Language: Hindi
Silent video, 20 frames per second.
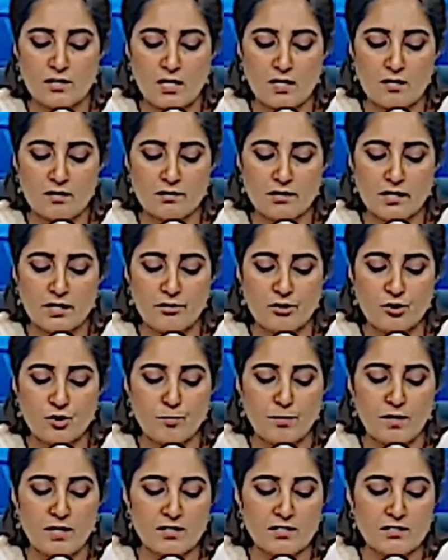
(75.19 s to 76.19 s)
तारट ने
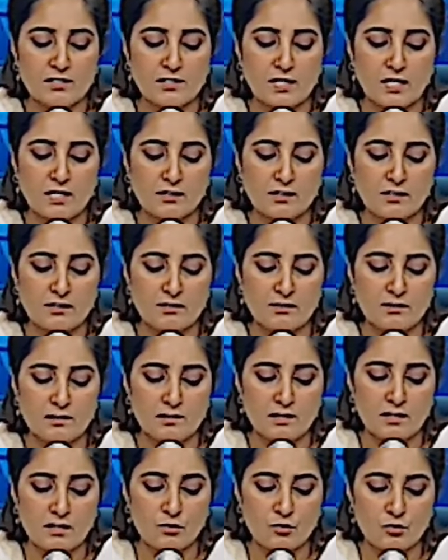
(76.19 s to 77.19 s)
रेडियो पाकिस्तान के
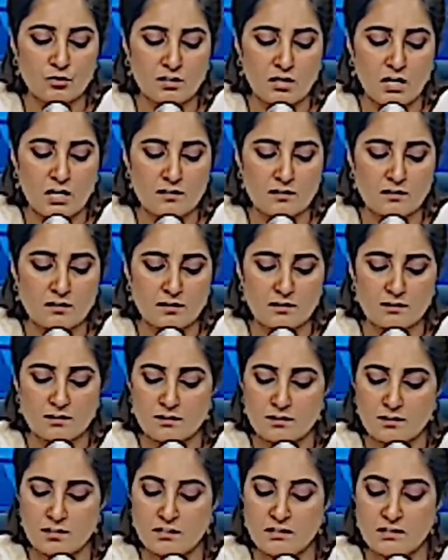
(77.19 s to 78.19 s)
सीनियर न्यूज़ कास्टर
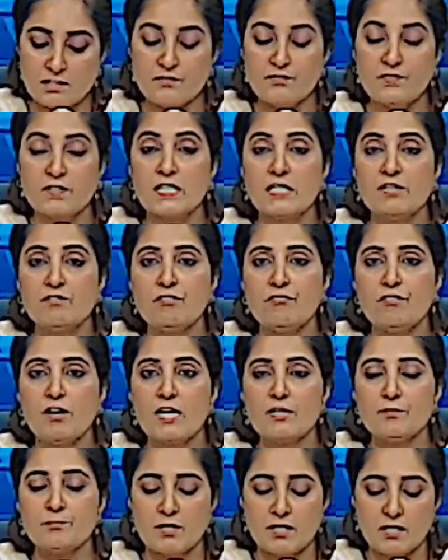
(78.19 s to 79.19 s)
तस्किन जफर के
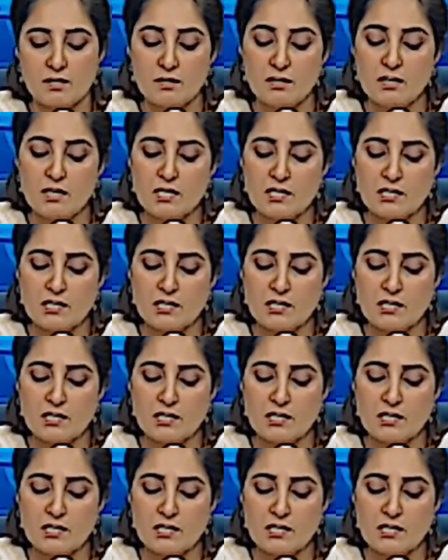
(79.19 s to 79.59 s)
वफात पर